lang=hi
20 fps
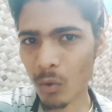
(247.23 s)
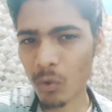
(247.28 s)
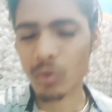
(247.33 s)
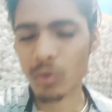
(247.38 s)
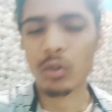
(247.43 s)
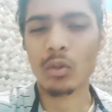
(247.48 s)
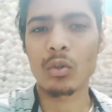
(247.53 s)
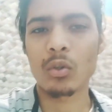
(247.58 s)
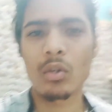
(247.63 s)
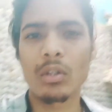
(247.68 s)

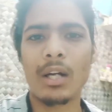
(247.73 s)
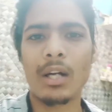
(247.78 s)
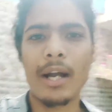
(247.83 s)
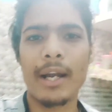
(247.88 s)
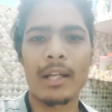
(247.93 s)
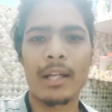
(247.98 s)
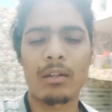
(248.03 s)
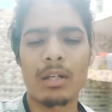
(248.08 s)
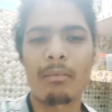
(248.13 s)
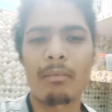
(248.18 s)
तो गुड़ खा
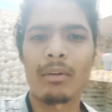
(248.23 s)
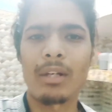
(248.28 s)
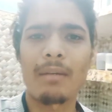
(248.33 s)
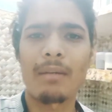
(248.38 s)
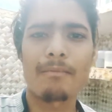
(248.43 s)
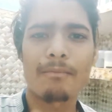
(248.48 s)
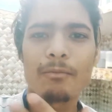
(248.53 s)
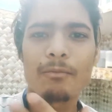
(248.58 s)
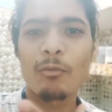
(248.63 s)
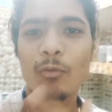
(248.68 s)
के थोड़ा
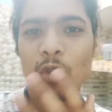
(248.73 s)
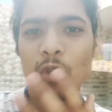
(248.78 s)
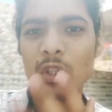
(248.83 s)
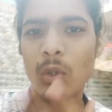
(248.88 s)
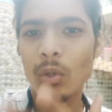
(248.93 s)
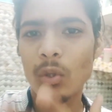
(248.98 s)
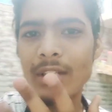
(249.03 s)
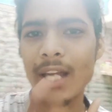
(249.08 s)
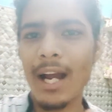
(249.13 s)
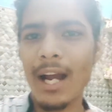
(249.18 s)
मतलब कुछ
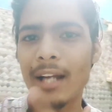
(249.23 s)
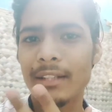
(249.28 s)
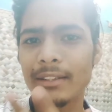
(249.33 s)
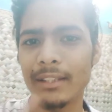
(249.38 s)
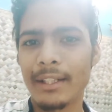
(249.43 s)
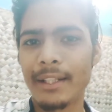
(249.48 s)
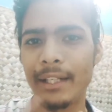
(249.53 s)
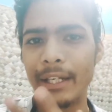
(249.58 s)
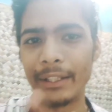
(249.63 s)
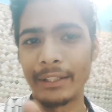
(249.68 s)
हो जाएगा सही
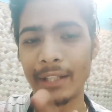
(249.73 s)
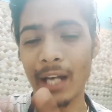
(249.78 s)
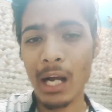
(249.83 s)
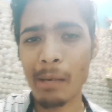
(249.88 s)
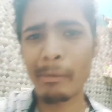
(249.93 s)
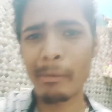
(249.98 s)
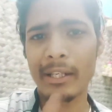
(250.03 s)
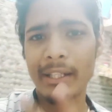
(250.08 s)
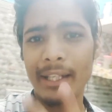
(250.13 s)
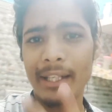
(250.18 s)
ठीक ठाक
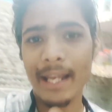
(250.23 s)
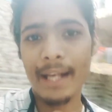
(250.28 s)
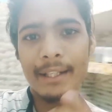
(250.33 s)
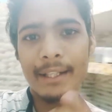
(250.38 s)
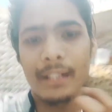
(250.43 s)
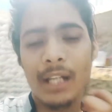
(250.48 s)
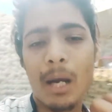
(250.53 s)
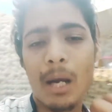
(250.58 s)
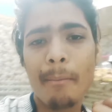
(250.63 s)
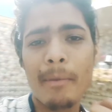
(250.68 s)
पर ये है कि
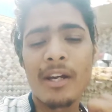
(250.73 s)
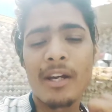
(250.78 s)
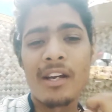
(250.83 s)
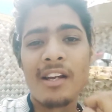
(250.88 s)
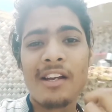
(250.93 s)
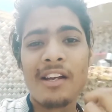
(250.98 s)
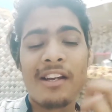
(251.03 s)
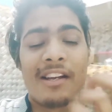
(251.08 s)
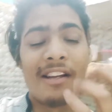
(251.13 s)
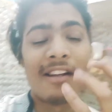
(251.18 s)
आप
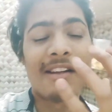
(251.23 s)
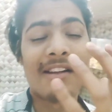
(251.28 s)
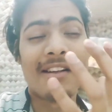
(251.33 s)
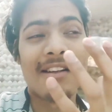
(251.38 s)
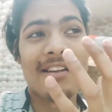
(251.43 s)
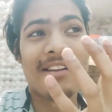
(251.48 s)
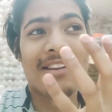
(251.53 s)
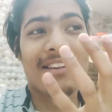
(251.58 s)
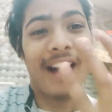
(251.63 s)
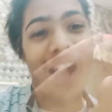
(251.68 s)

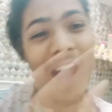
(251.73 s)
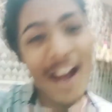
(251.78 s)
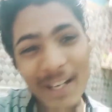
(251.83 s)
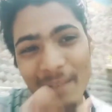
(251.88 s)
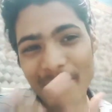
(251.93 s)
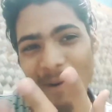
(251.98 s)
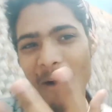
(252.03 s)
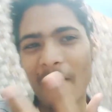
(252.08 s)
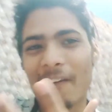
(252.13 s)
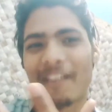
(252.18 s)
खा नहीं
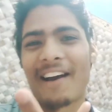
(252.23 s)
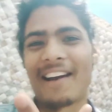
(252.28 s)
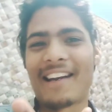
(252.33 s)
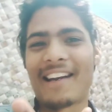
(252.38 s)
पाओगे खाना